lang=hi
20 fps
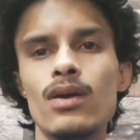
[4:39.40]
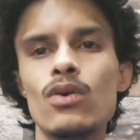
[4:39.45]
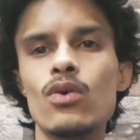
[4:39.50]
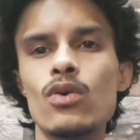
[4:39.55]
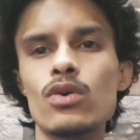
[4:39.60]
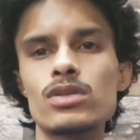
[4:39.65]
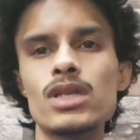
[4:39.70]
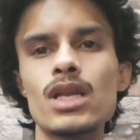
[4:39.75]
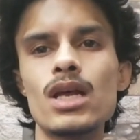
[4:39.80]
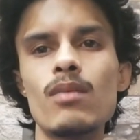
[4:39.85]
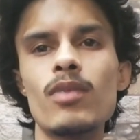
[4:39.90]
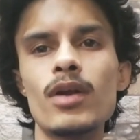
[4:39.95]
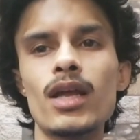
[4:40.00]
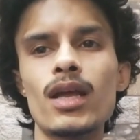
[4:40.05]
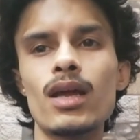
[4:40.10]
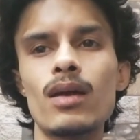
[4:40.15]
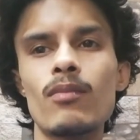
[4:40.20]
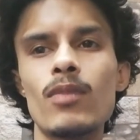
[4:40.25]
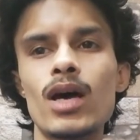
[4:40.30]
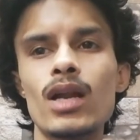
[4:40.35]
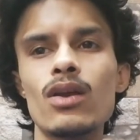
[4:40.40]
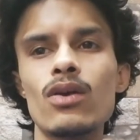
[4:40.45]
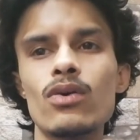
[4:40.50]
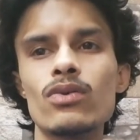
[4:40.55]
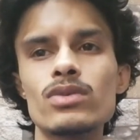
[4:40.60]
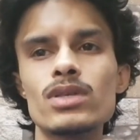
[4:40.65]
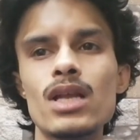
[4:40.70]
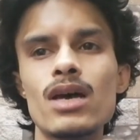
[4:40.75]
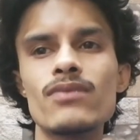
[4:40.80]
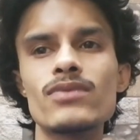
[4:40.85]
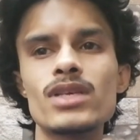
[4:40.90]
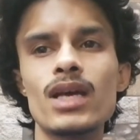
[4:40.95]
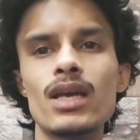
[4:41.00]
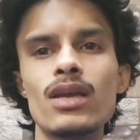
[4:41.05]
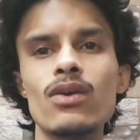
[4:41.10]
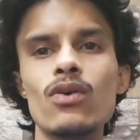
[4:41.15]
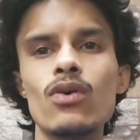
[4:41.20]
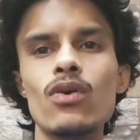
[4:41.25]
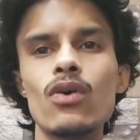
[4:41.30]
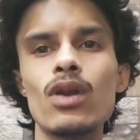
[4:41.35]
हौसला बढ़े हमारी हौसला अफजाई
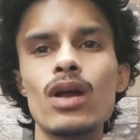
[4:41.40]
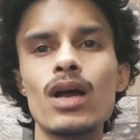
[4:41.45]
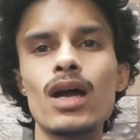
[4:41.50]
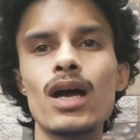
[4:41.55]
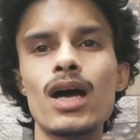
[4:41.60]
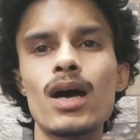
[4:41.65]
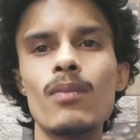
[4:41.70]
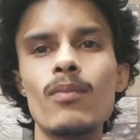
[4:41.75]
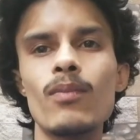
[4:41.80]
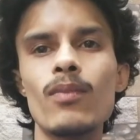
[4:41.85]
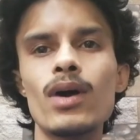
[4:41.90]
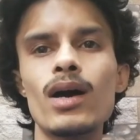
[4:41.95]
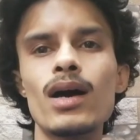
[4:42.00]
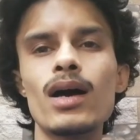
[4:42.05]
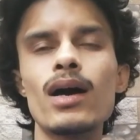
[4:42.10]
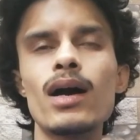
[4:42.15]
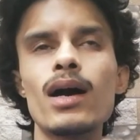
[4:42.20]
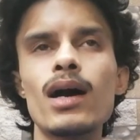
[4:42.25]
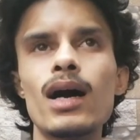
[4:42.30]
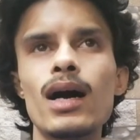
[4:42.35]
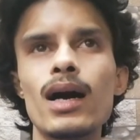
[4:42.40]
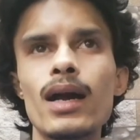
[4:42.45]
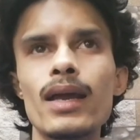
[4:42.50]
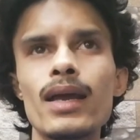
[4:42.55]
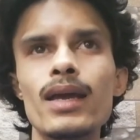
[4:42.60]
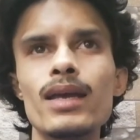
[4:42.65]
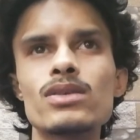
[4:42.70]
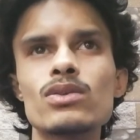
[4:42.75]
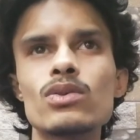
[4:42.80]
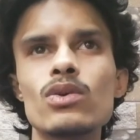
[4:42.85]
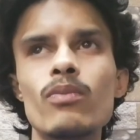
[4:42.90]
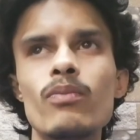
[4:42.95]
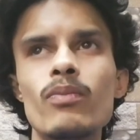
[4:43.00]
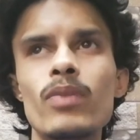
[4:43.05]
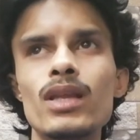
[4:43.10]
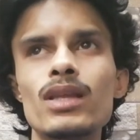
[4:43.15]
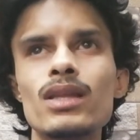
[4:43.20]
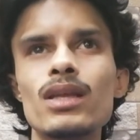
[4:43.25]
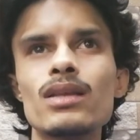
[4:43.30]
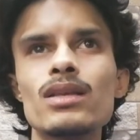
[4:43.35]
हो और हम आगे इसको
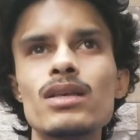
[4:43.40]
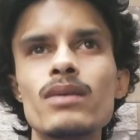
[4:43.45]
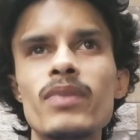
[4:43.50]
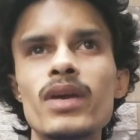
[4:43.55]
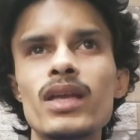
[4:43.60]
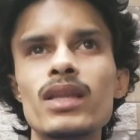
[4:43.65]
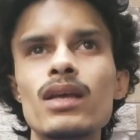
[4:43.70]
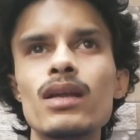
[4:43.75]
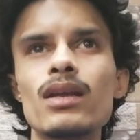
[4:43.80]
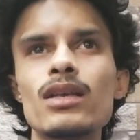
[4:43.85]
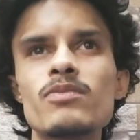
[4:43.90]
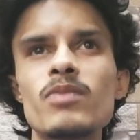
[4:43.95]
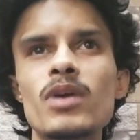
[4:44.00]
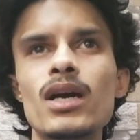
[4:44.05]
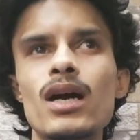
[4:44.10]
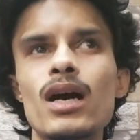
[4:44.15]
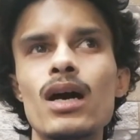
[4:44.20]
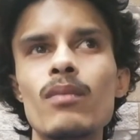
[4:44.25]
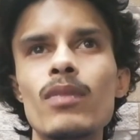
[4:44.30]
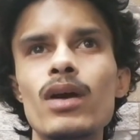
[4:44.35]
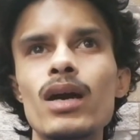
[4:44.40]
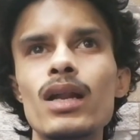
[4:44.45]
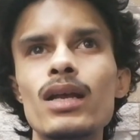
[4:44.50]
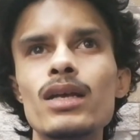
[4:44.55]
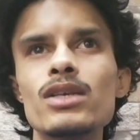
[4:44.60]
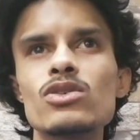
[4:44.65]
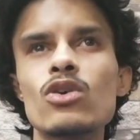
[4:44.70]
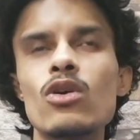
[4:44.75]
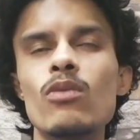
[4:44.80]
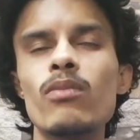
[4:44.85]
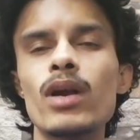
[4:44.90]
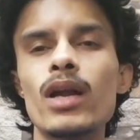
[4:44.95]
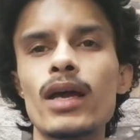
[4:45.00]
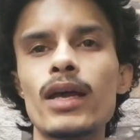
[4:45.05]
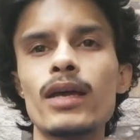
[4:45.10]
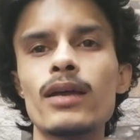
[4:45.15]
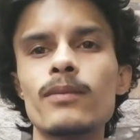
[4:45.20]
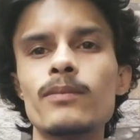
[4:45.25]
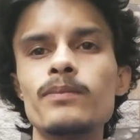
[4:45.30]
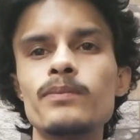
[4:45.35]
बेहतर से बेहतर इस पर काम करें इसको
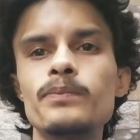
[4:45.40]
बढ़ाएँ